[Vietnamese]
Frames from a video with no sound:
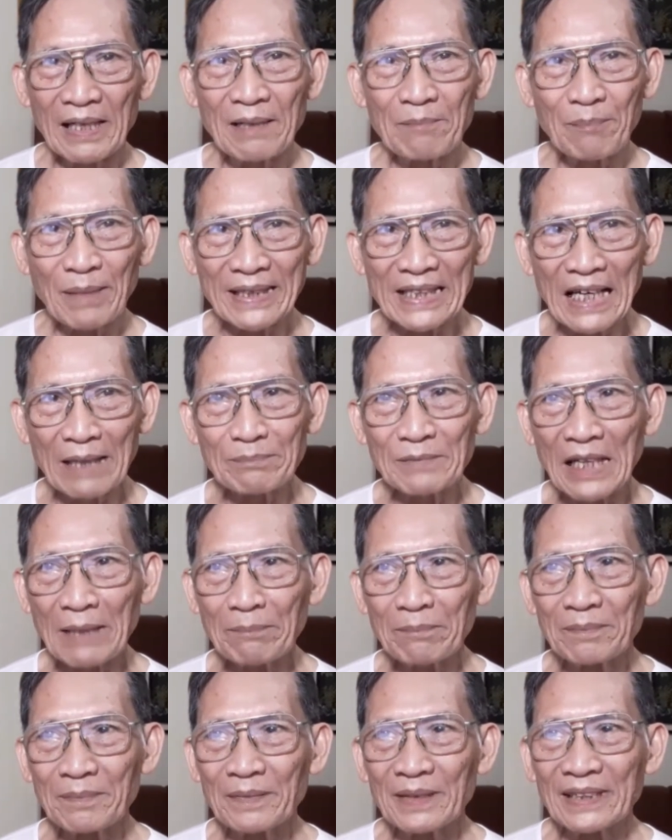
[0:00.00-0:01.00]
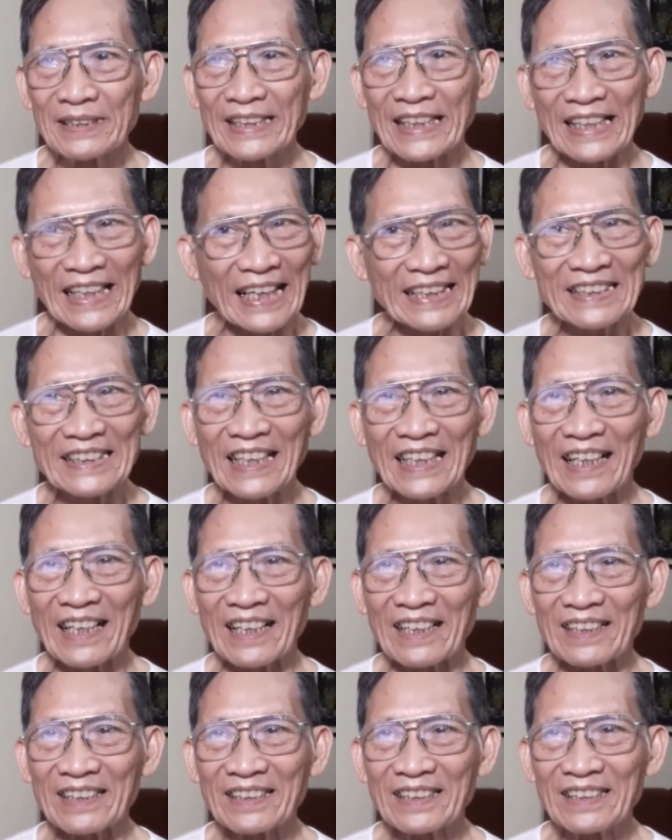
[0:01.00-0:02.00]
mà đờm thấp thì ngăn
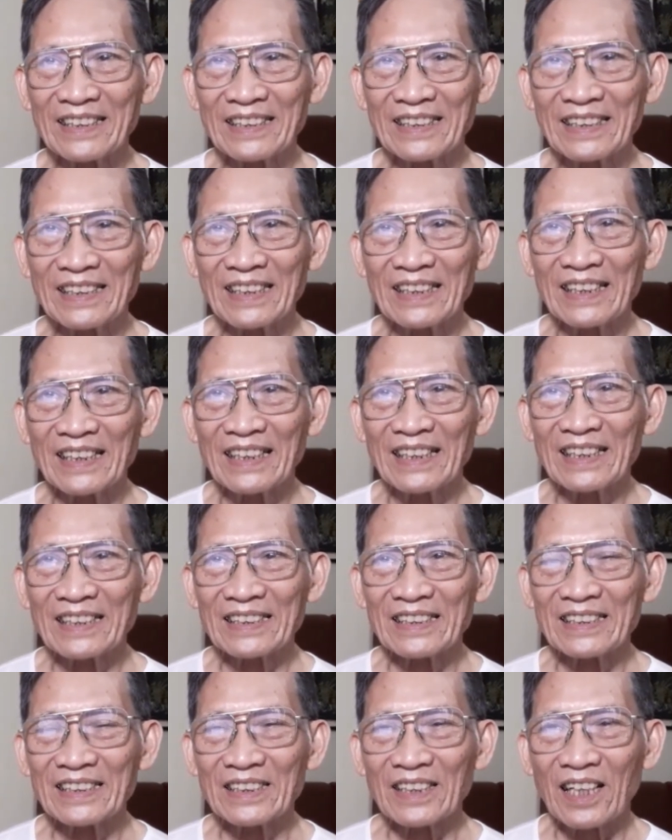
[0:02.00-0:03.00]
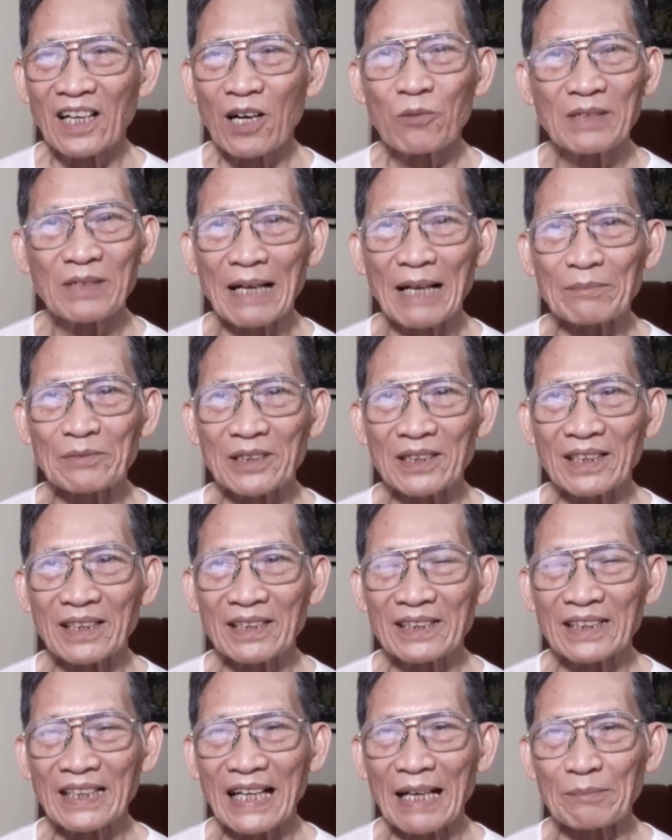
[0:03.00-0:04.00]
trở không làm
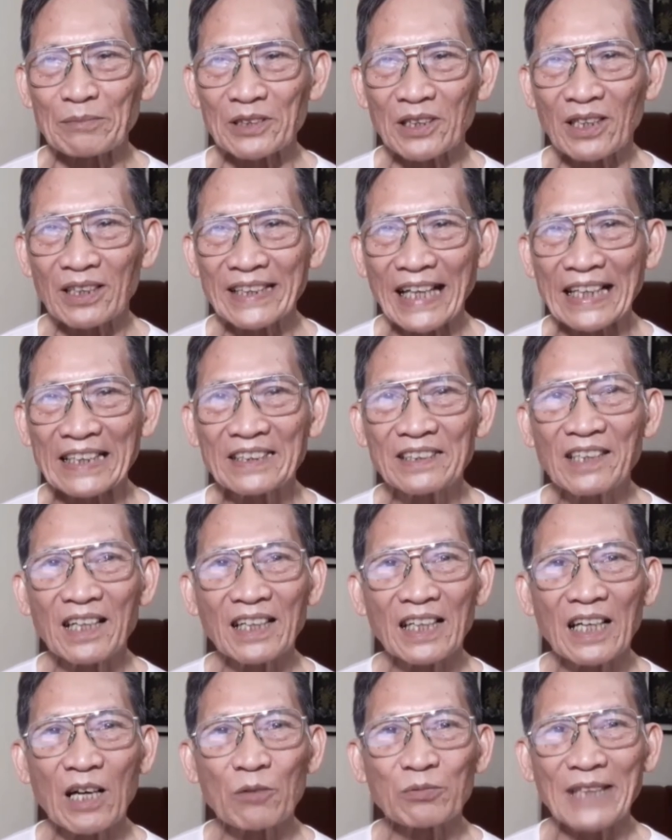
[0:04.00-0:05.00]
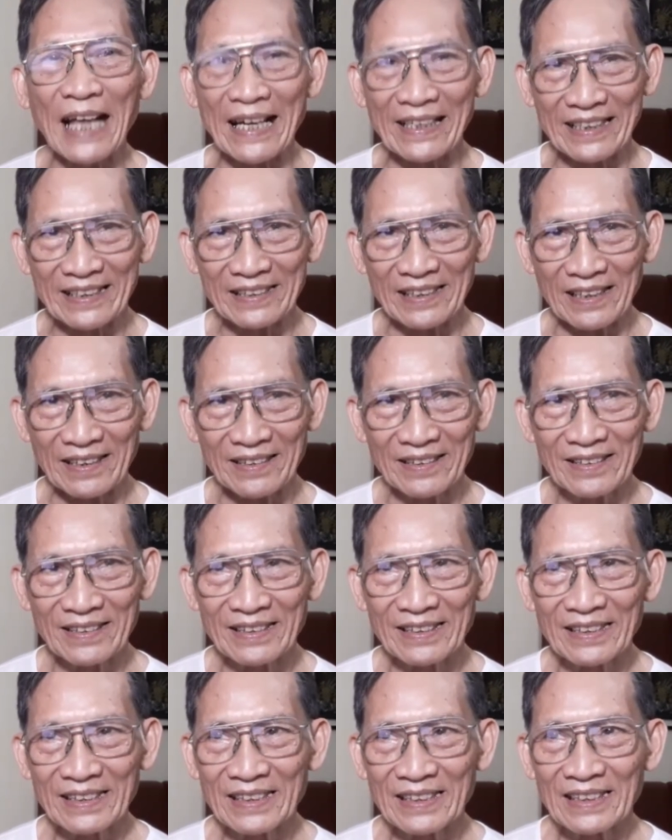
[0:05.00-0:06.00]
làm cho thanh dương không thăng lên được
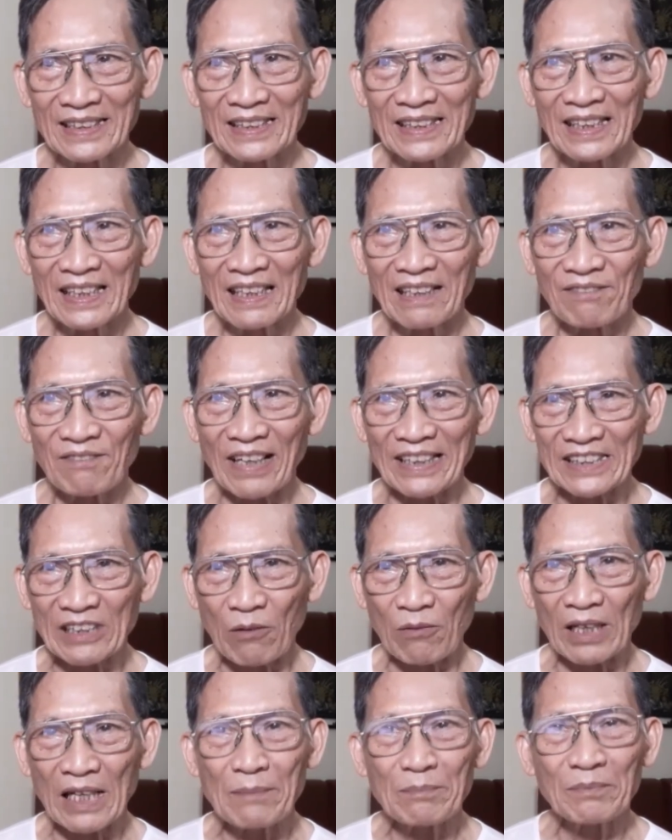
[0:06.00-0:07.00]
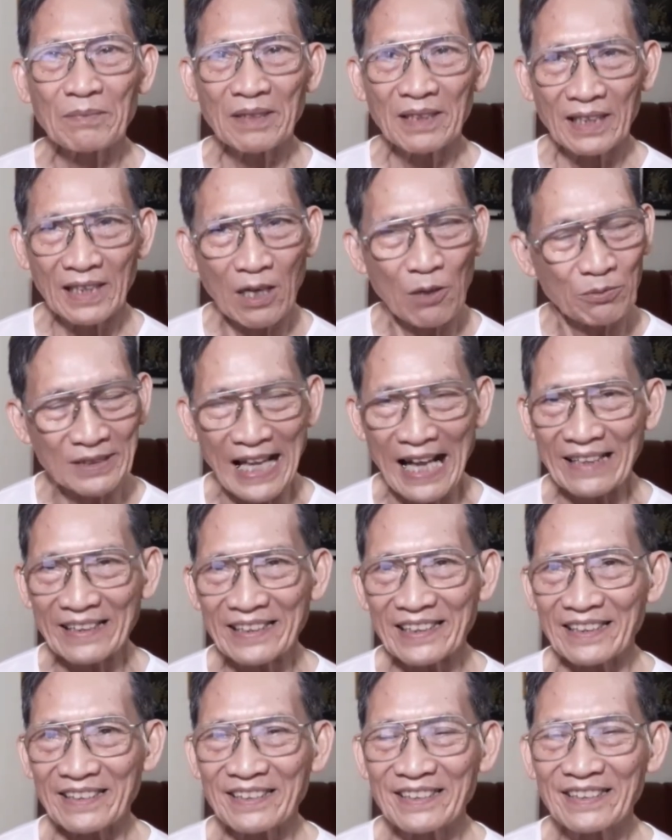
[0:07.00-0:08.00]
và trọng âm không dáng
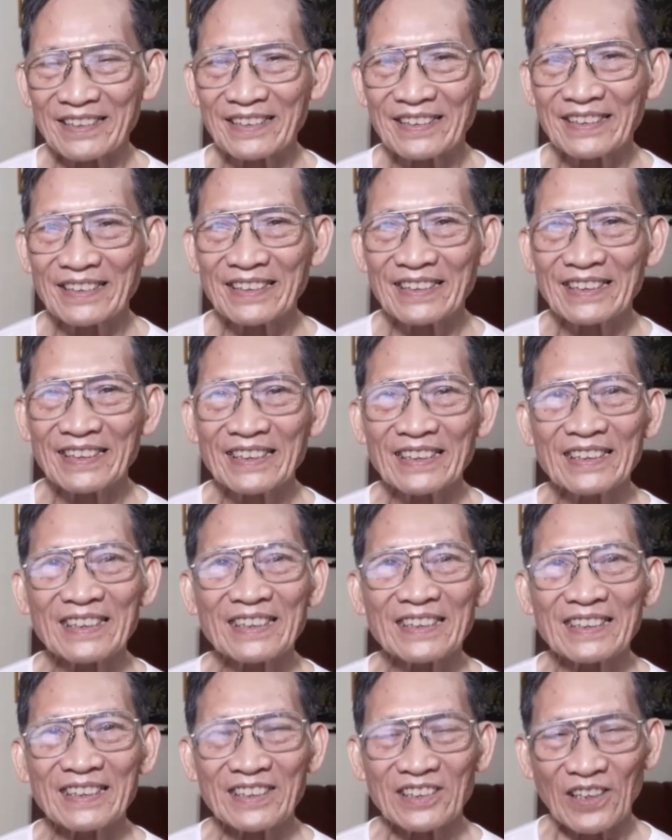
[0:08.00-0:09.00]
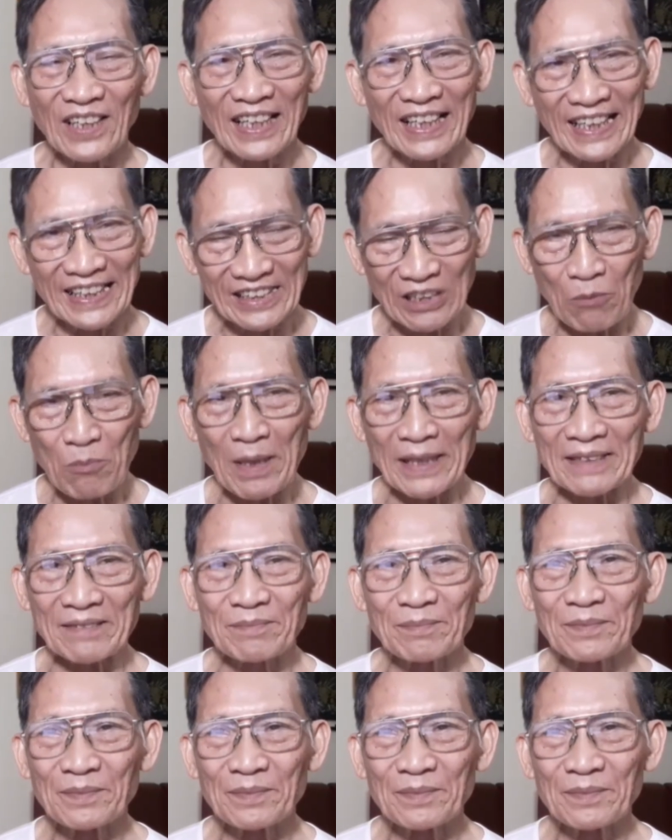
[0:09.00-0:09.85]
được cho nên gây chóng mặt